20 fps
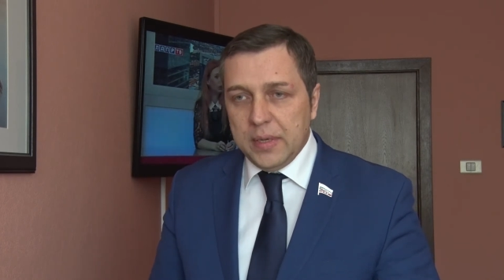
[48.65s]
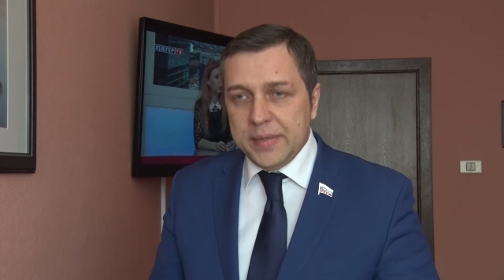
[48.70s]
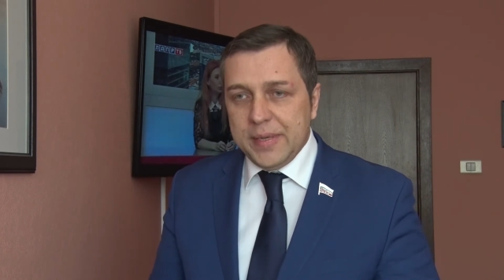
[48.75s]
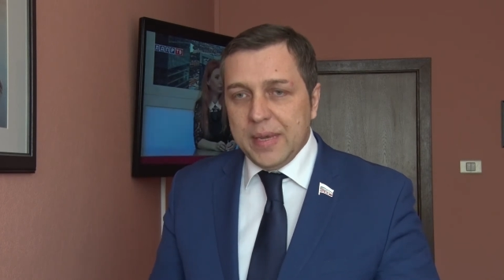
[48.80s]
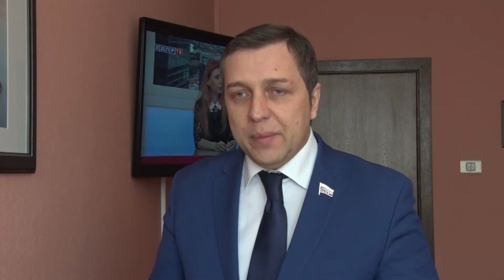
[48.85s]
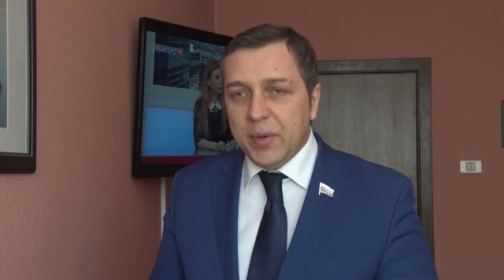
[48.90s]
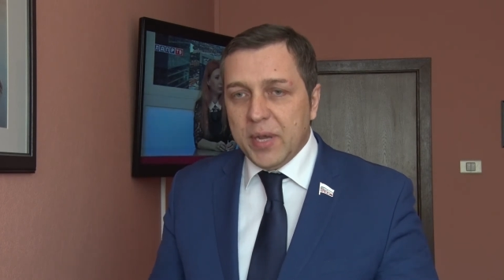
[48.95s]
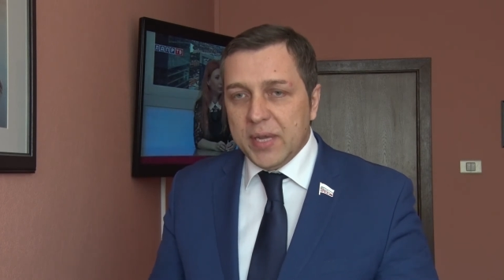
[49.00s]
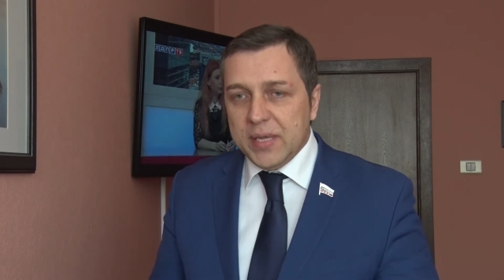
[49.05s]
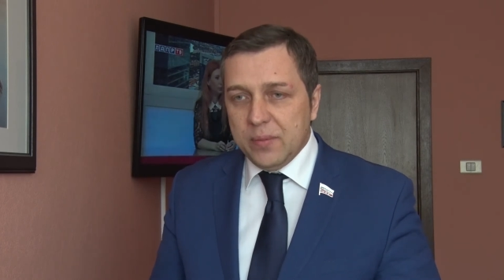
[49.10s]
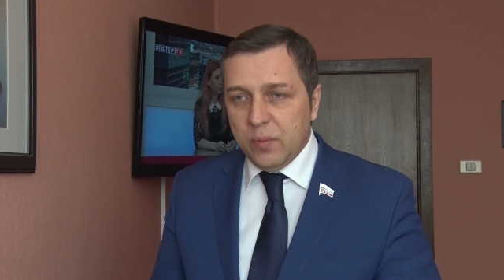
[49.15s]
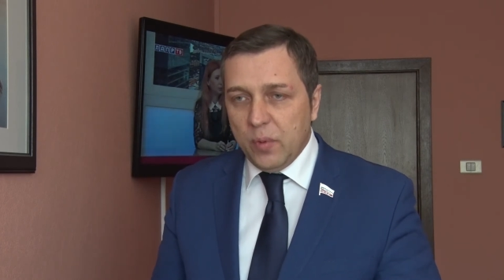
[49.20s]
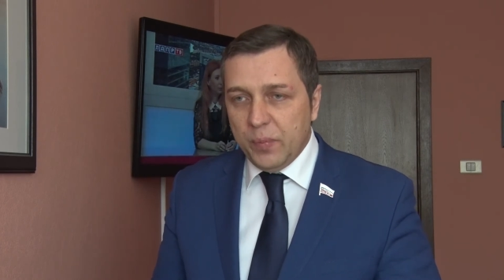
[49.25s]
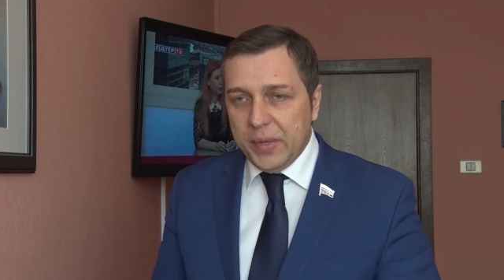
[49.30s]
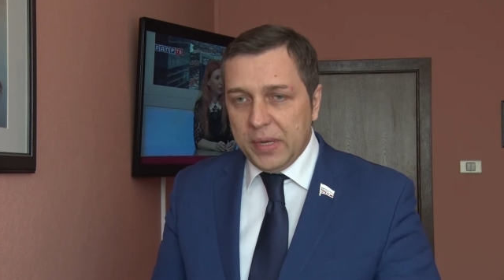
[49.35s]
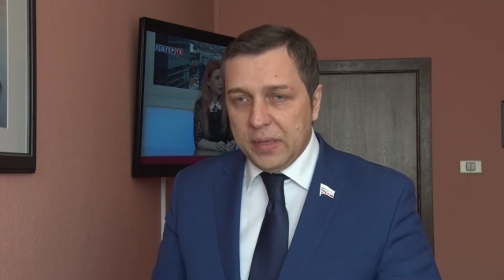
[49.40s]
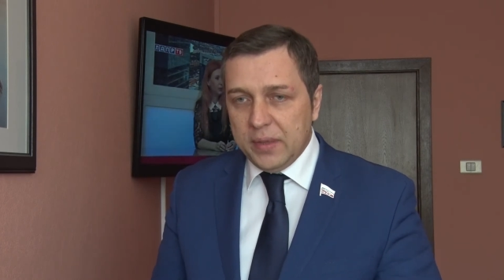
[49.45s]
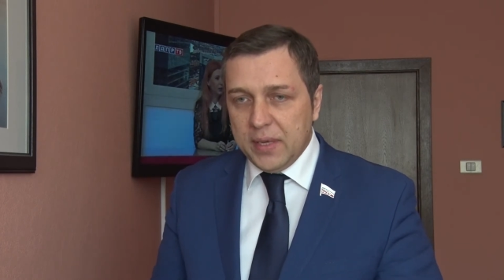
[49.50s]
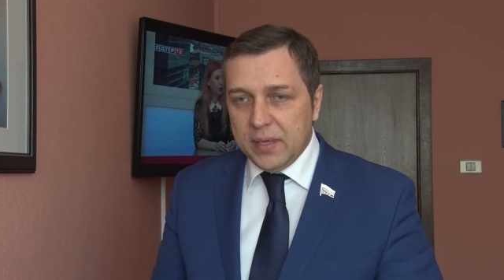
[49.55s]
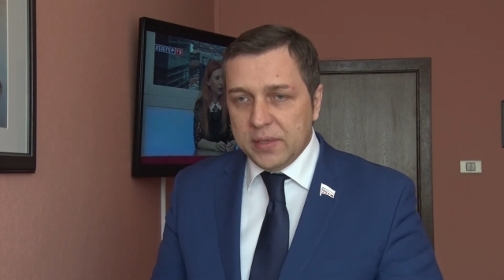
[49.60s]
необходимо
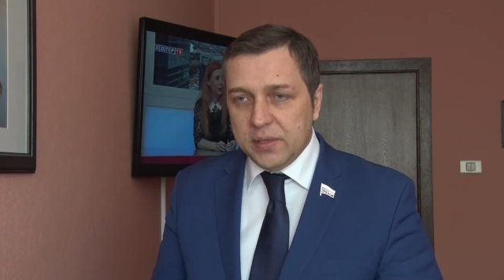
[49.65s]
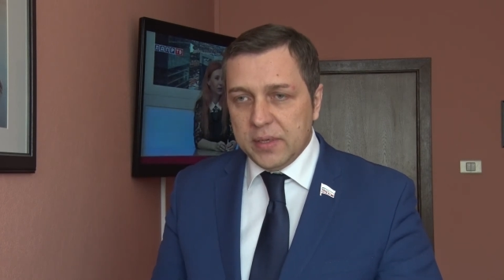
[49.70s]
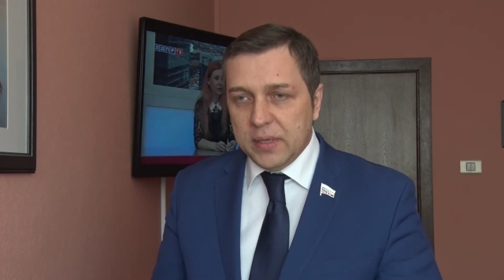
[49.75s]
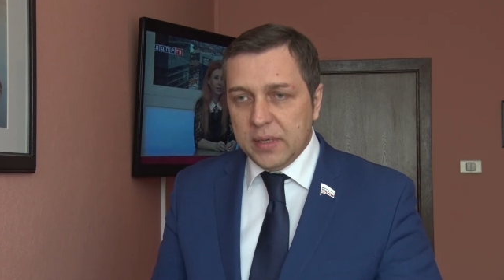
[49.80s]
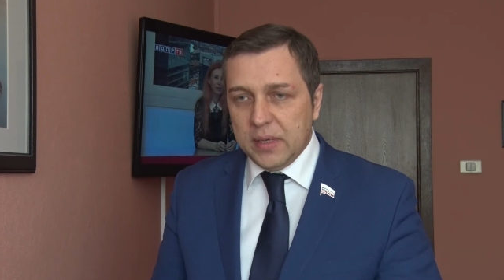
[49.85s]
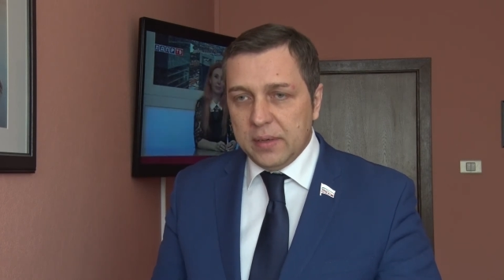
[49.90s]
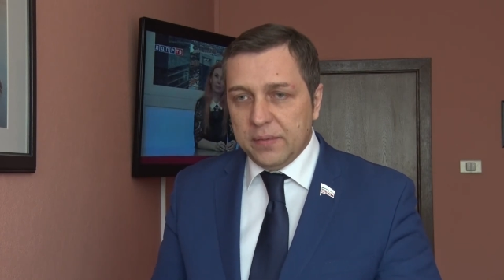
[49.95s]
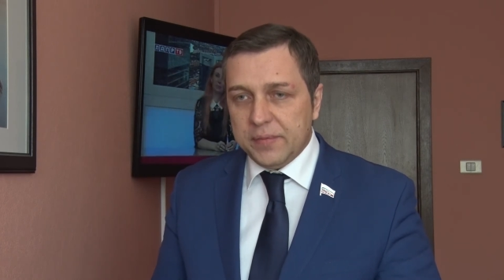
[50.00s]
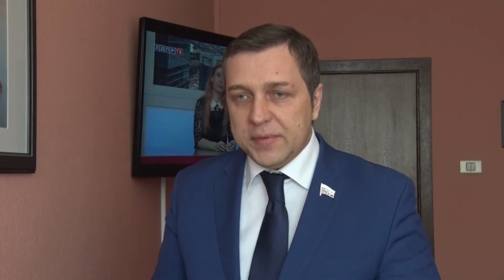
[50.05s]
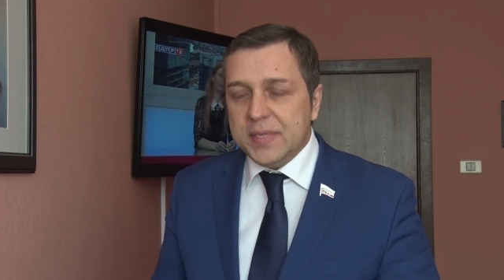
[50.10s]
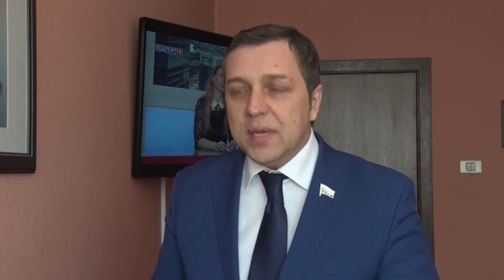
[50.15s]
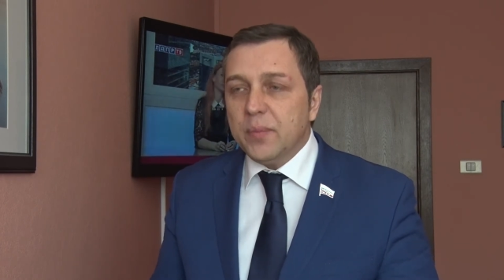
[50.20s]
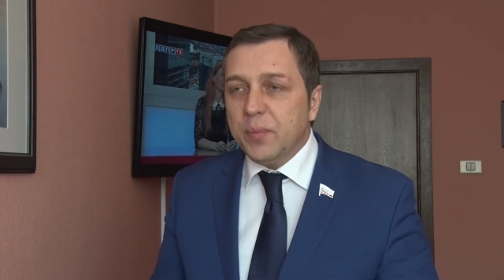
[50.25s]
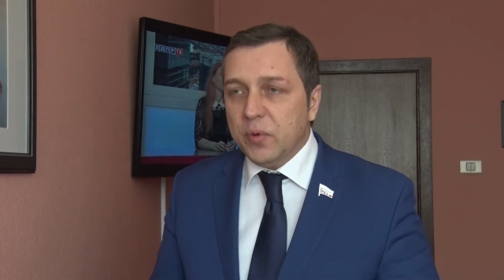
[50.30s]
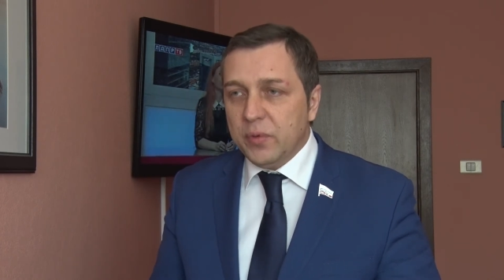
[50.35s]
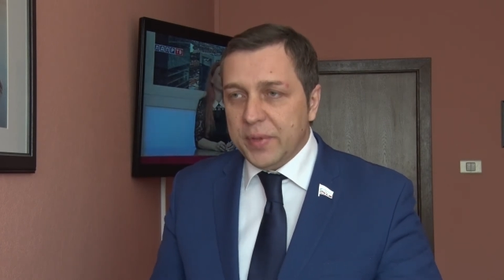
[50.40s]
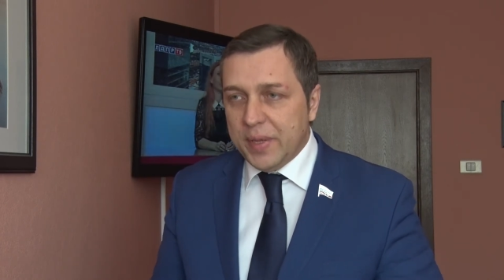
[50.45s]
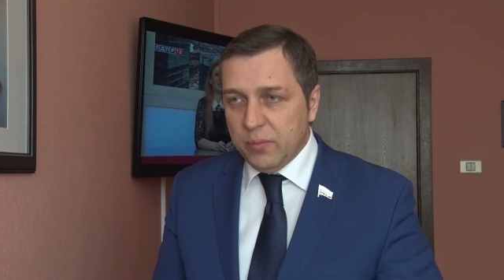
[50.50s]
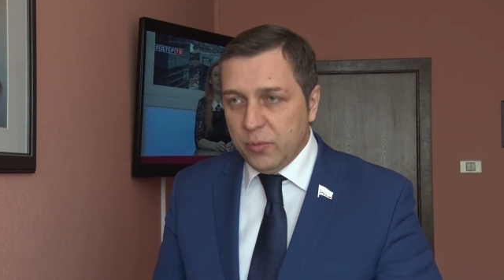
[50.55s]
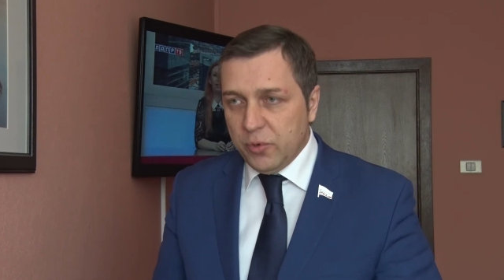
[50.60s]
передать а, все
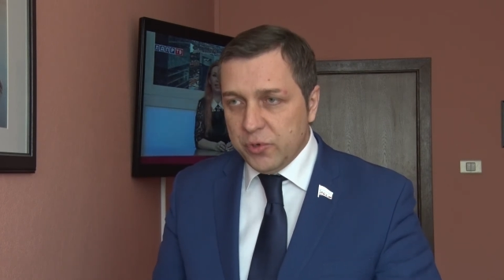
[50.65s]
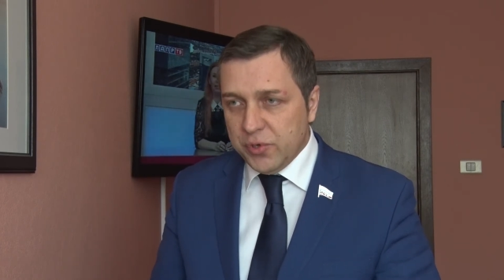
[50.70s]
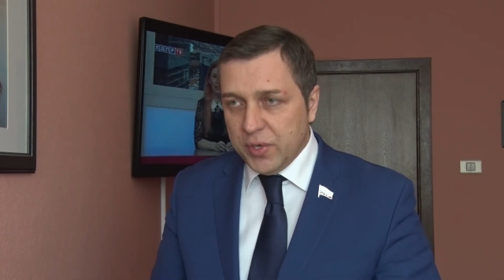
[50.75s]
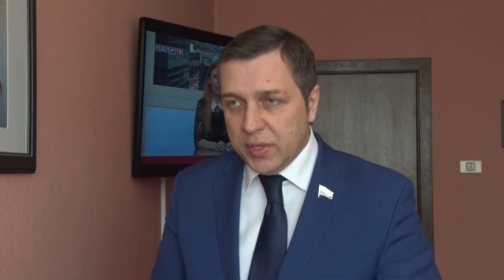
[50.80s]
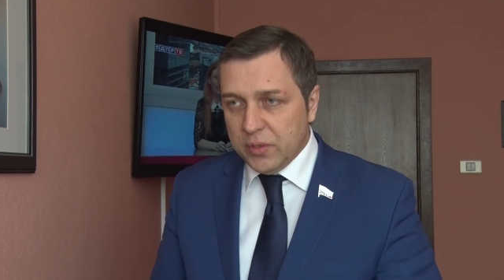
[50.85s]
полномочия,